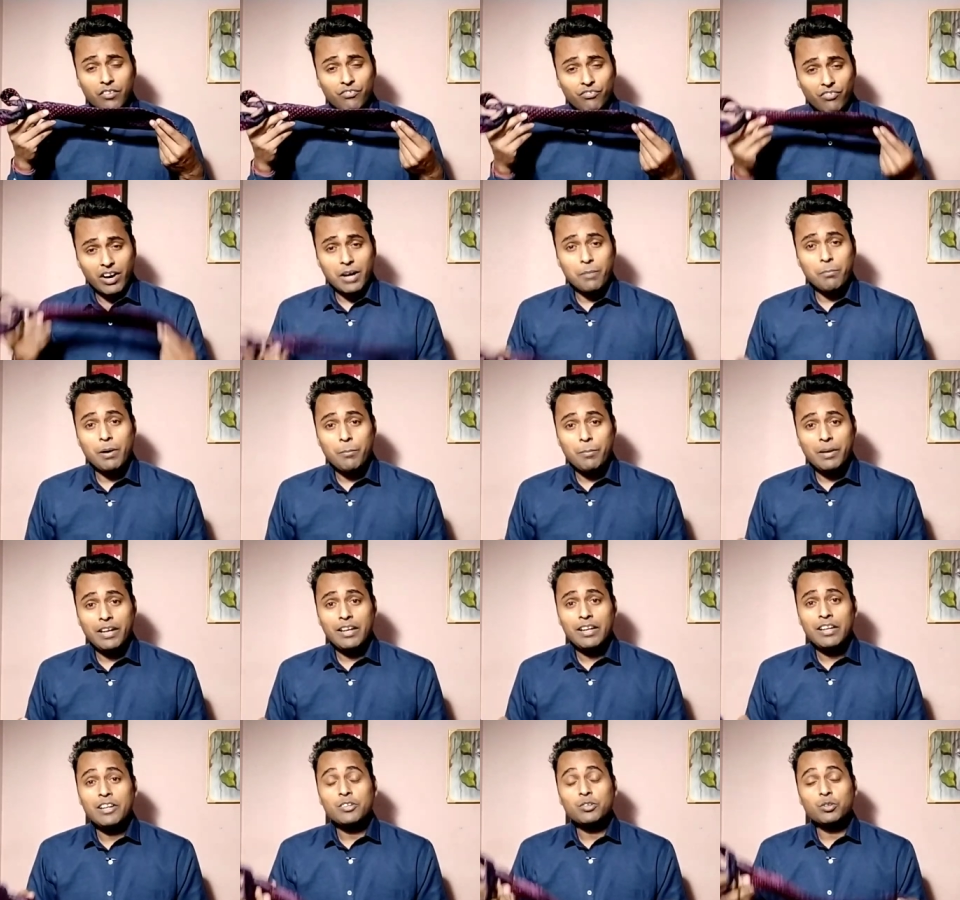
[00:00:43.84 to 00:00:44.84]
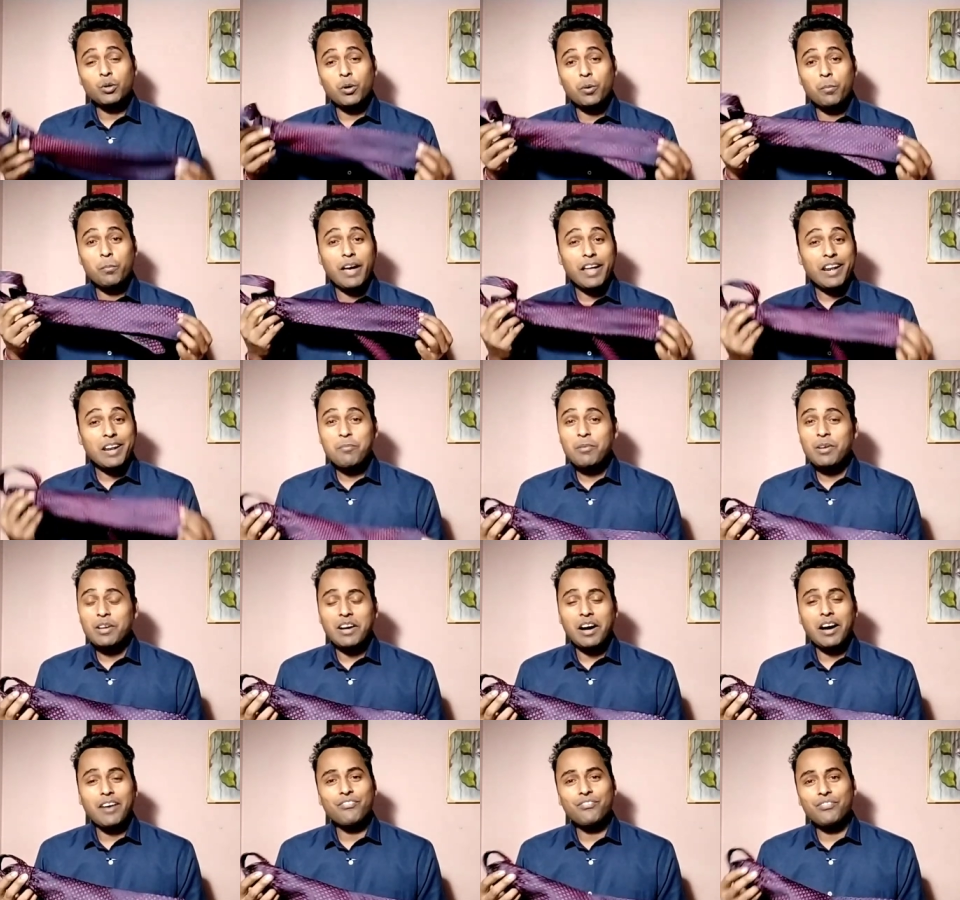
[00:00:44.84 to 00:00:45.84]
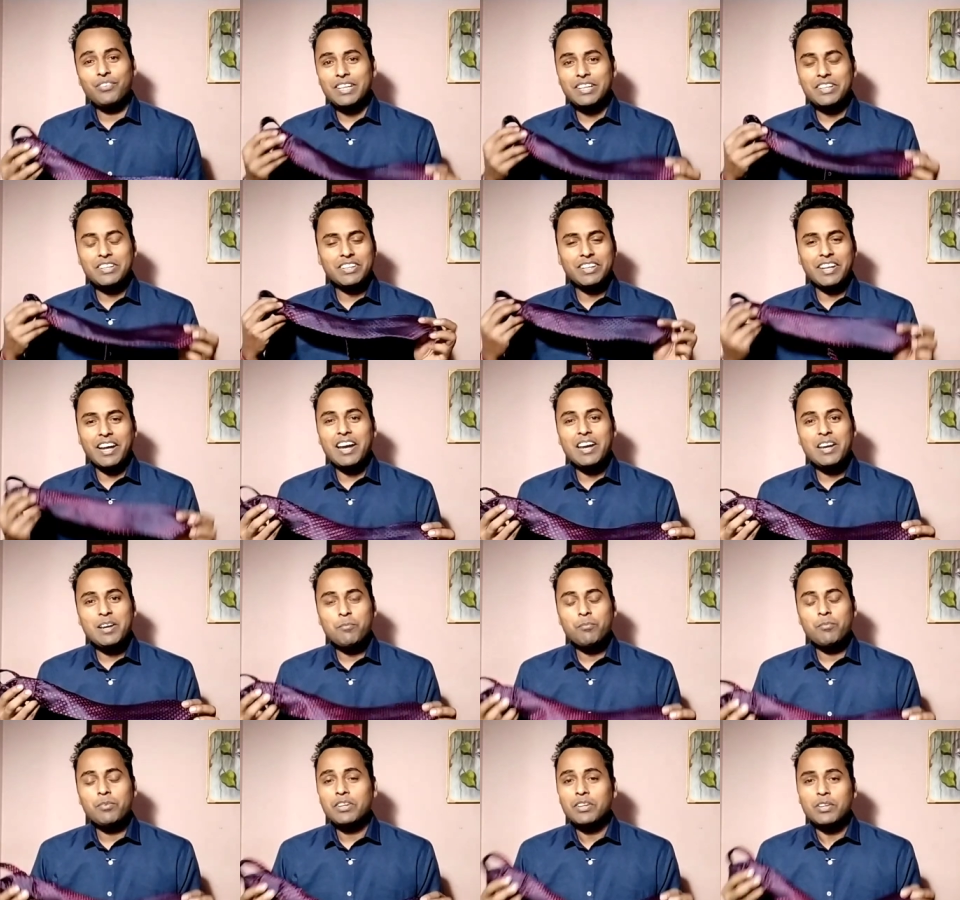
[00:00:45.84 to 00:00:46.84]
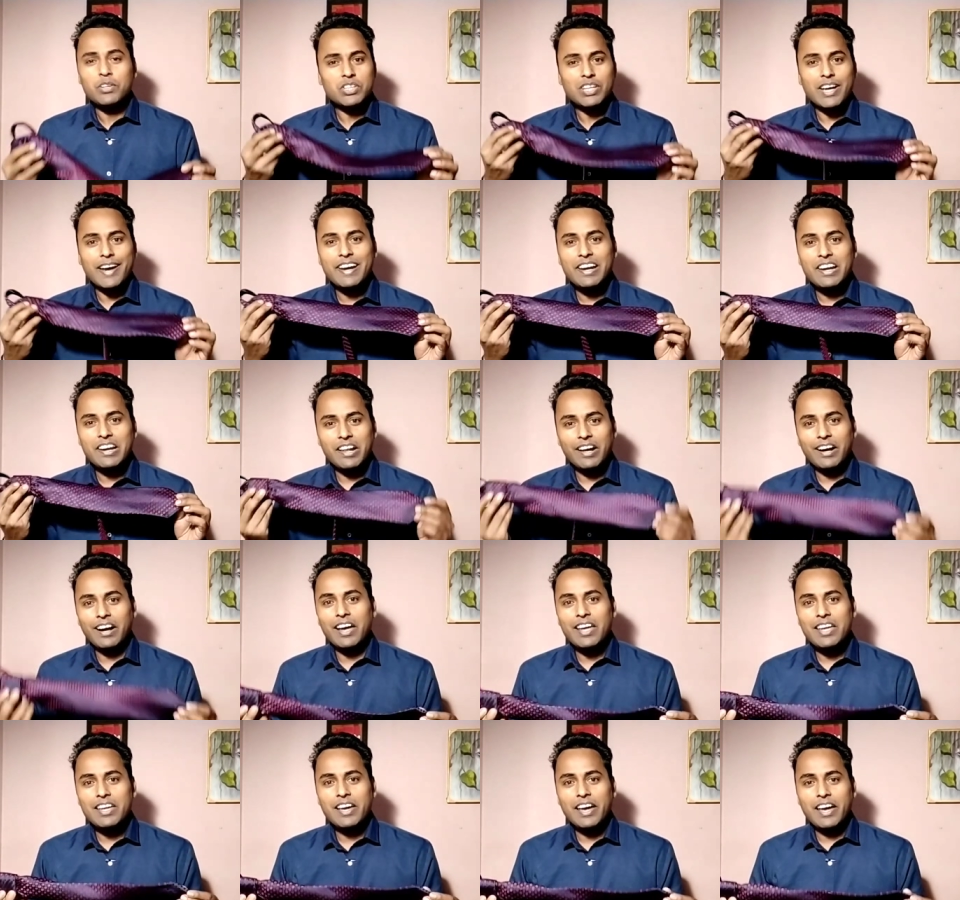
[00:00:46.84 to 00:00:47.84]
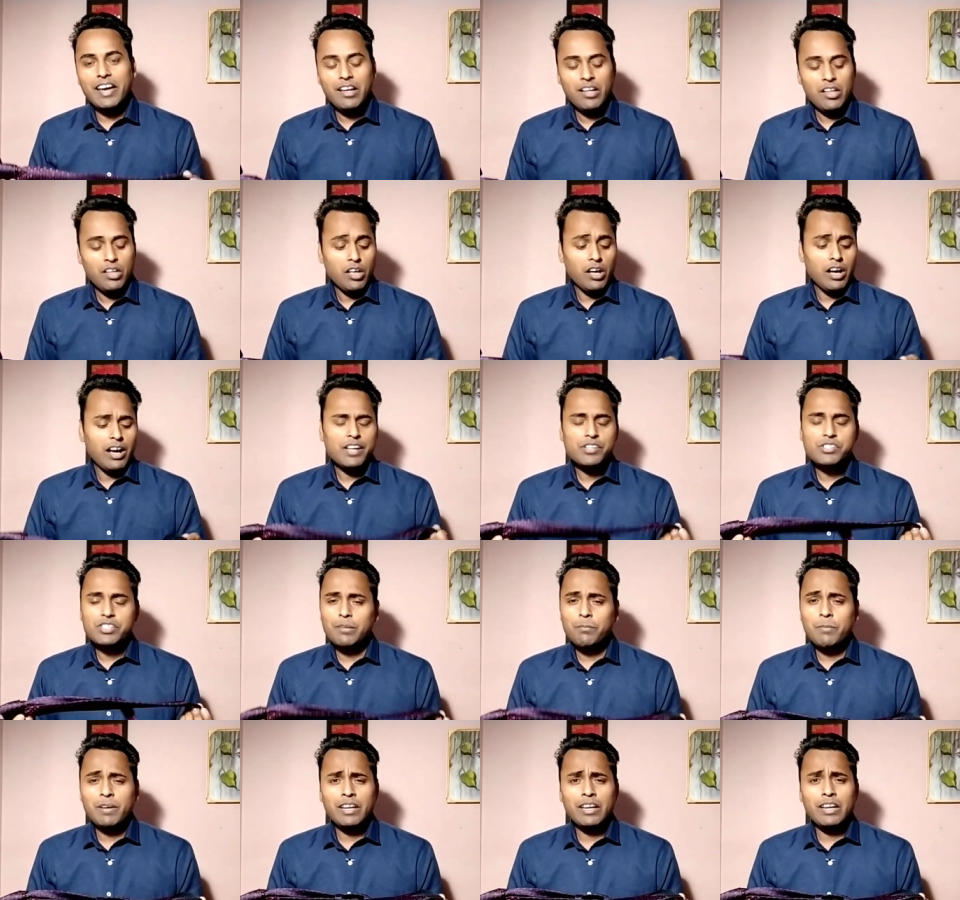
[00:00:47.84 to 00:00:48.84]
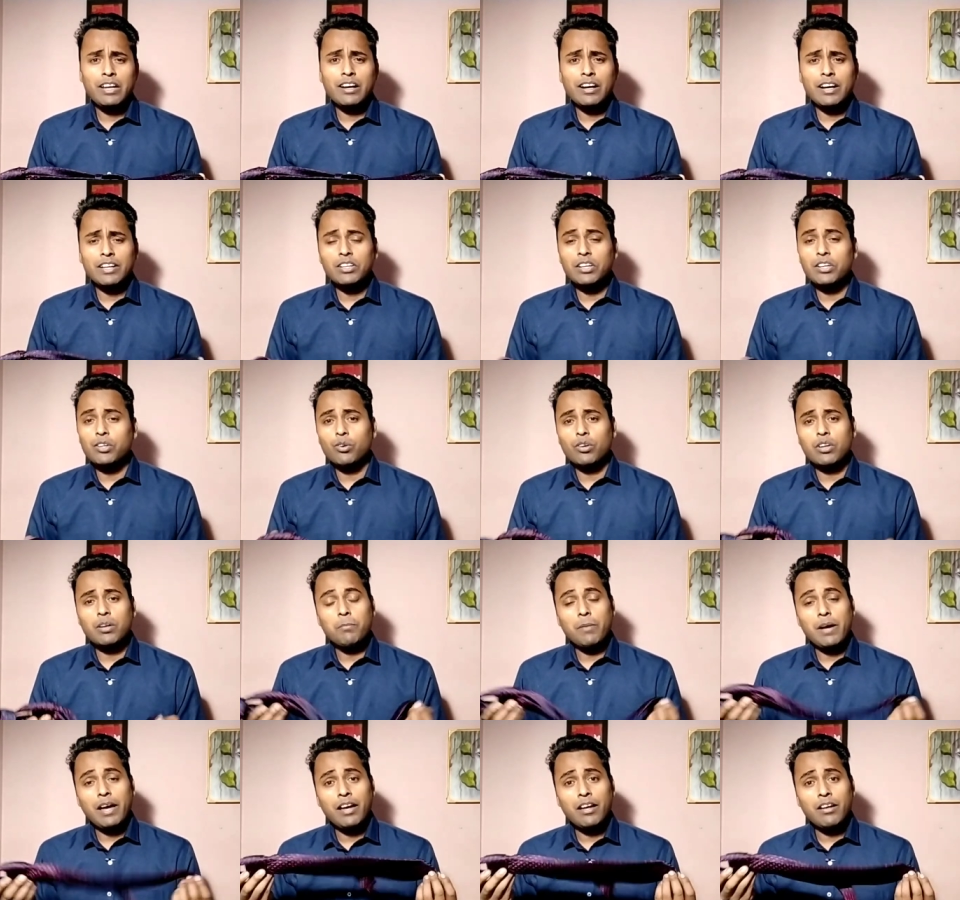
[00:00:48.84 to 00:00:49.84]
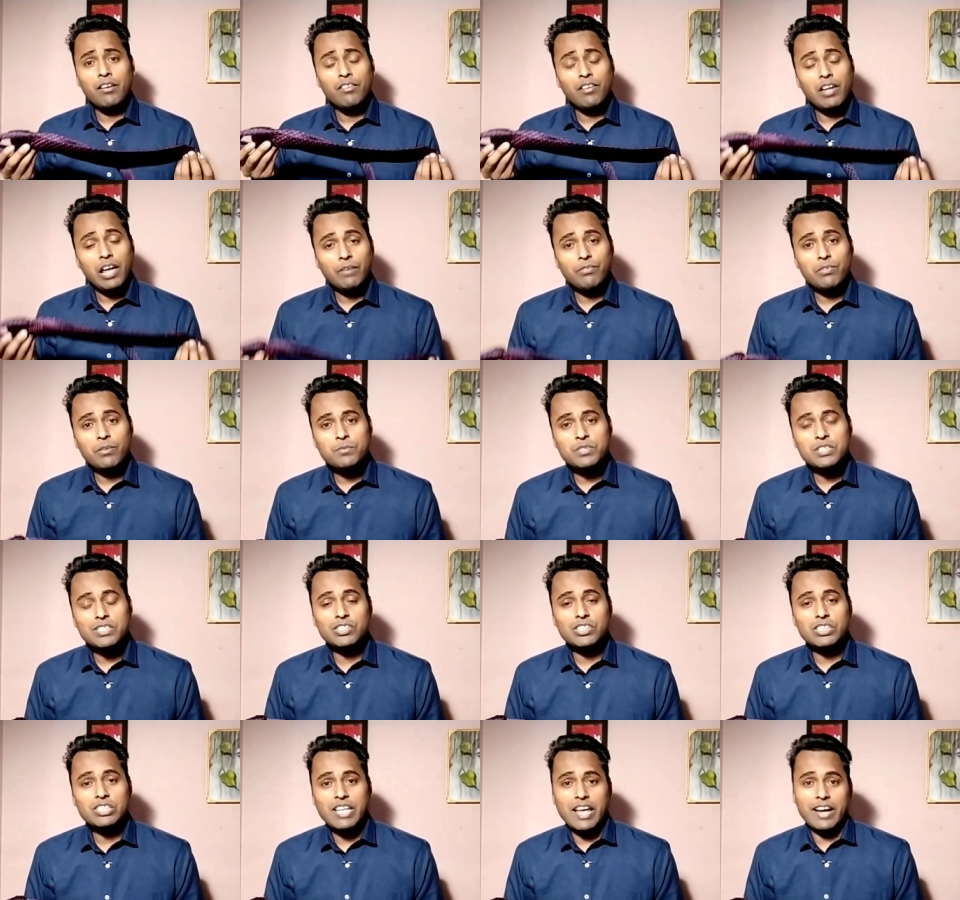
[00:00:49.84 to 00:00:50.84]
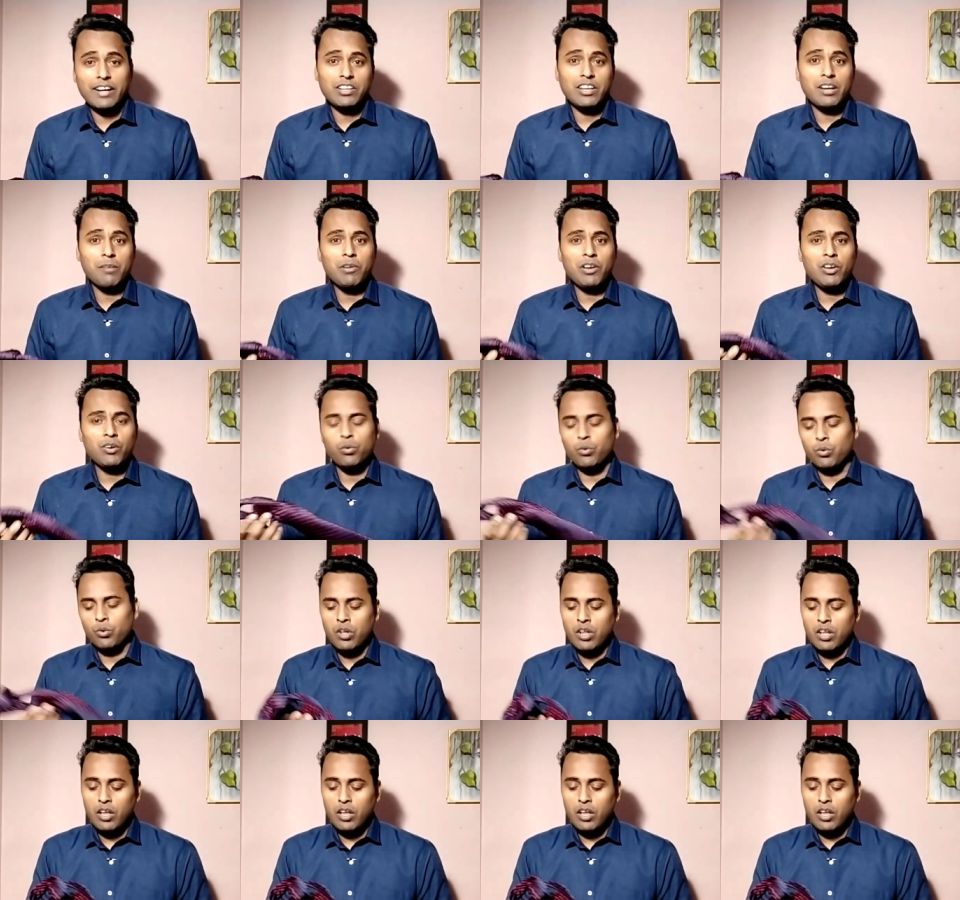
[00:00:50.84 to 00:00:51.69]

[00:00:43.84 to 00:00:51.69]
फार्मा में तो मैंने भी काफी टाइम टाई लगाई है आजकल मैं नहीं लगाता क्योंकि मैं एफ सेक्टर में हूं